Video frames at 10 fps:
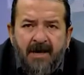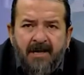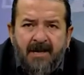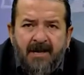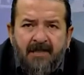
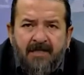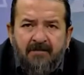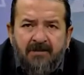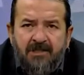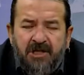
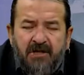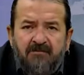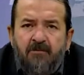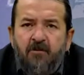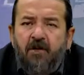geleceğimizi çalan
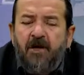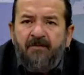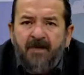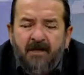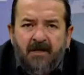ve böyle
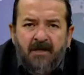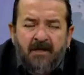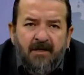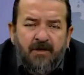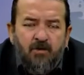e,
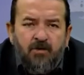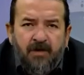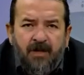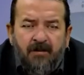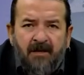lüks
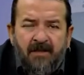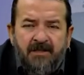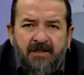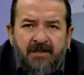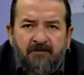arabalar
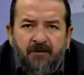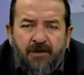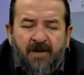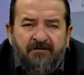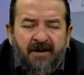içerisinde
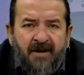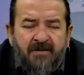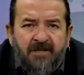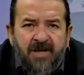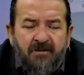fotoğraf
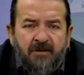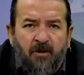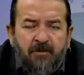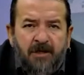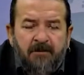veren James
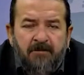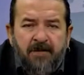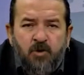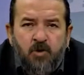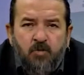Bond gibi
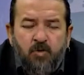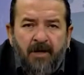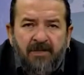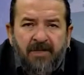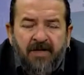bir
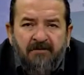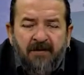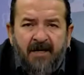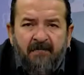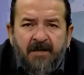cumhurbaşkanı
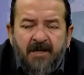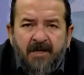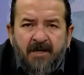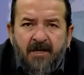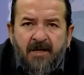var.
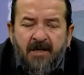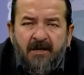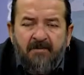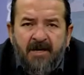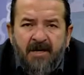
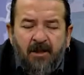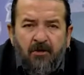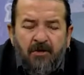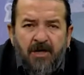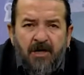E, bir yıl
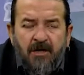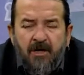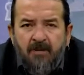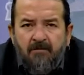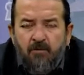önce
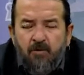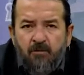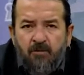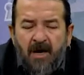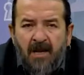büyük
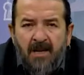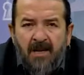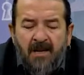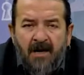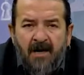
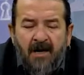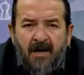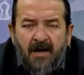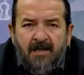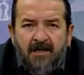müdahalelerle
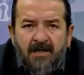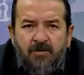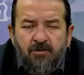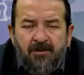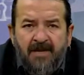halkın
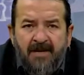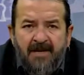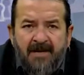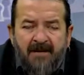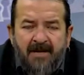
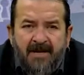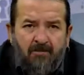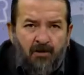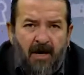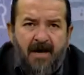%51'lik
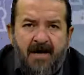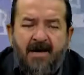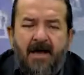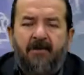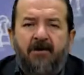
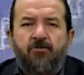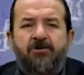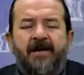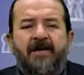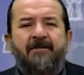müdahaleye rağmen
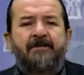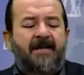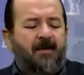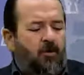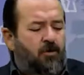
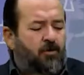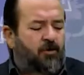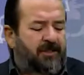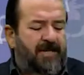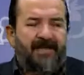%51'lik
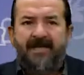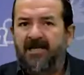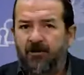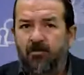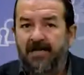oyunu
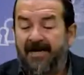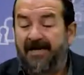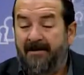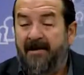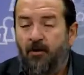sadece
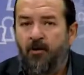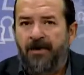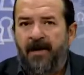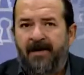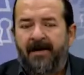%51'lik
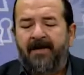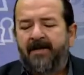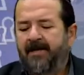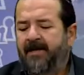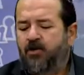oyunu alarak
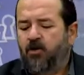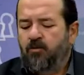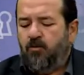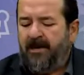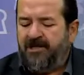
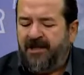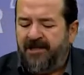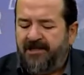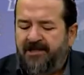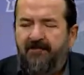Cumhurbaşkanı
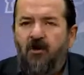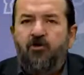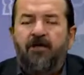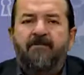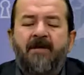seçilen ve o
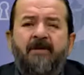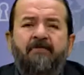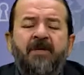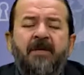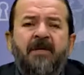günden
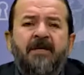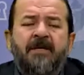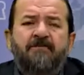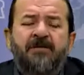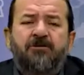beri
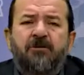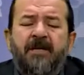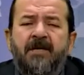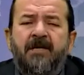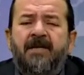Kıbrıs
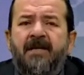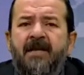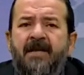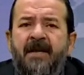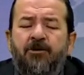Türkleri
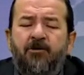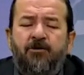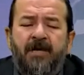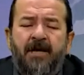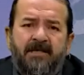ileriye
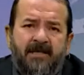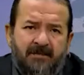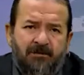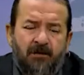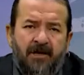doğru değil
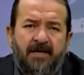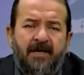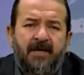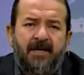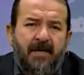seçim sloganı
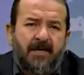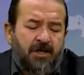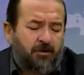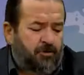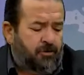ile geleceğe
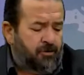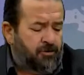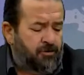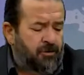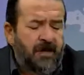
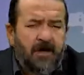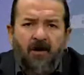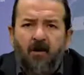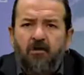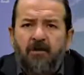yürüyoruzdu.
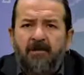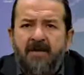O günden